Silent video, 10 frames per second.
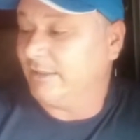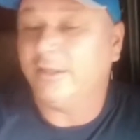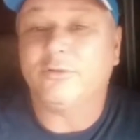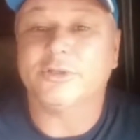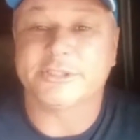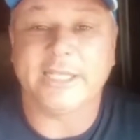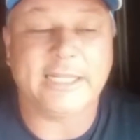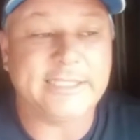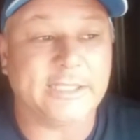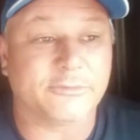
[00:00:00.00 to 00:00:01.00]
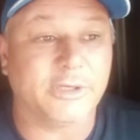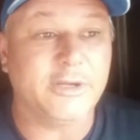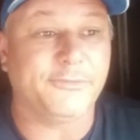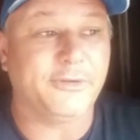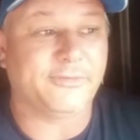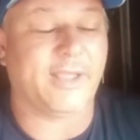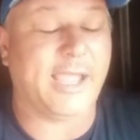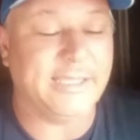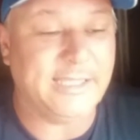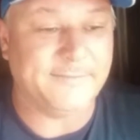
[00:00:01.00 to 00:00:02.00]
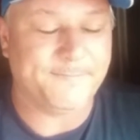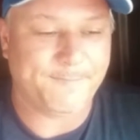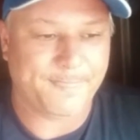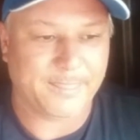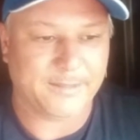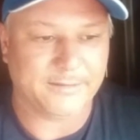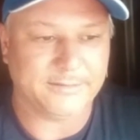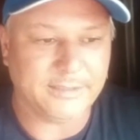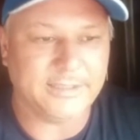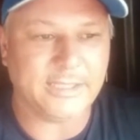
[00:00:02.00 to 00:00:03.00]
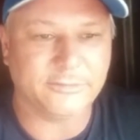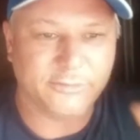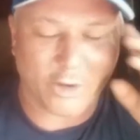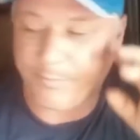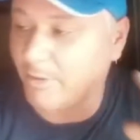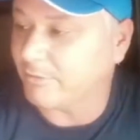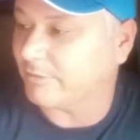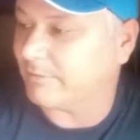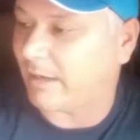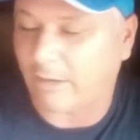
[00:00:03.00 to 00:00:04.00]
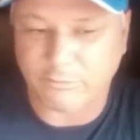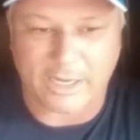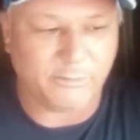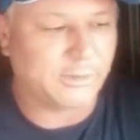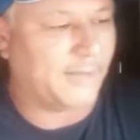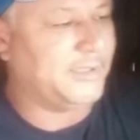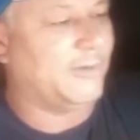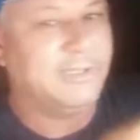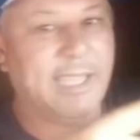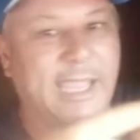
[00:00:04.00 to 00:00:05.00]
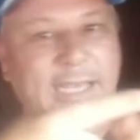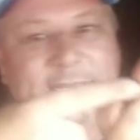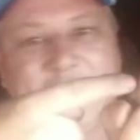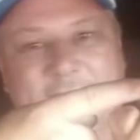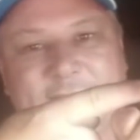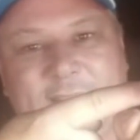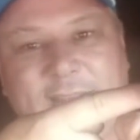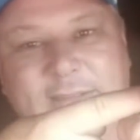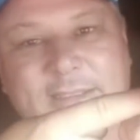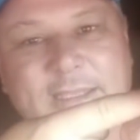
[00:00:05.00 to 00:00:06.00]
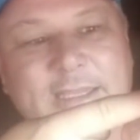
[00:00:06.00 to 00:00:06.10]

Encostei lá dentro. Quando eu fui sair de dentro do galpão, não, o, caminhão em L, assim,